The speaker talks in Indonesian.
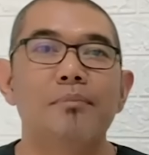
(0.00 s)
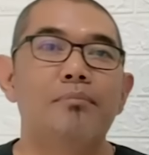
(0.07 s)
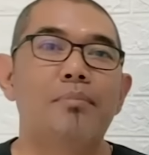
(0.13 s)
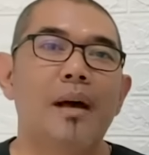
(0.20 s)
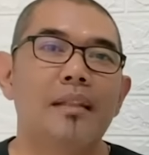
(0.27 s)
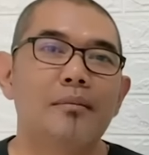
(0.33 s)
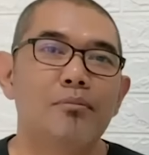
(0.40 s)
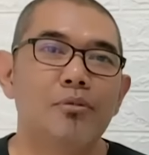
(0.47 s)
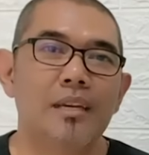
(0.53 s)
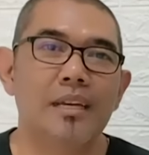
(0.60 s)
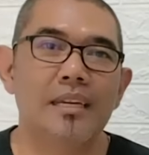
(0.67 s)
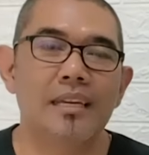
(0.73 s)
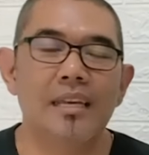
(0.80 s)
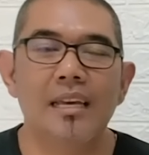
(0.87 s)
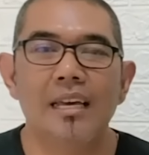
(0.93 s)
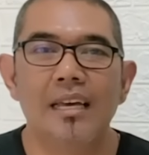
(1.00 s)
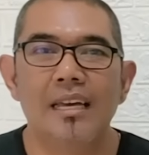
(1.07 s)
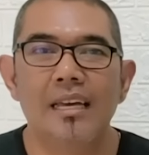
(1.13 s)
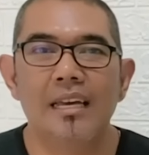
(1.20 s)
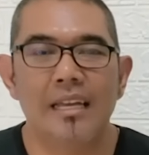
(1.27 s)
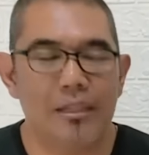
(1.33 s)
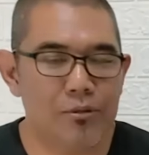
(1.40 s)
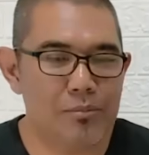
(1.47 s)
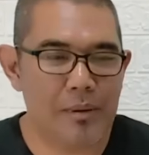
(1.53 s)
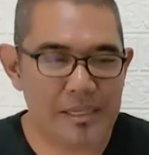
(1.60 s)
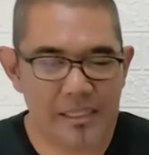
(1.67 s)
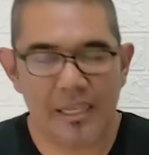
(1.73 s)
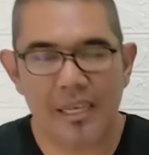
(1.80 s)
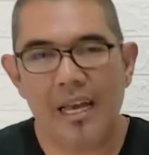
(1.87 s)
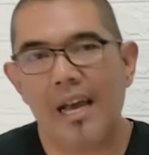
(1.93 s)
debat mungkin itu
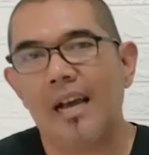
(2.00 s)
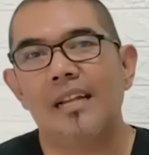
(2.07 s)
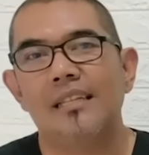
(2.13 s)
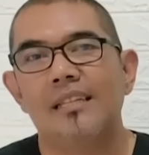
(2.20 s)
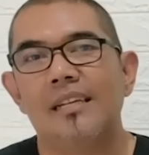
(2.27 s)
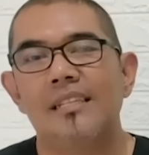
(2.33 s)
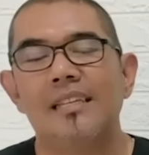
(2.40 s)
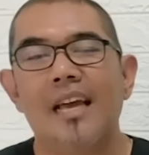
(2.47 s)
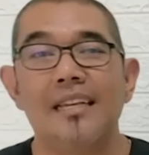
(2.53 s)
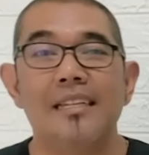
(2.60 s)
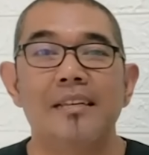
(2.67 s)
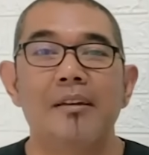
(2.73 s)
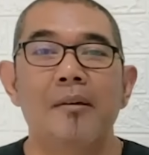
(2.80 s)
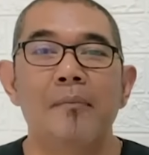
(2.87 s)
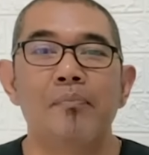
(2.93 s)
pasti akan terjadi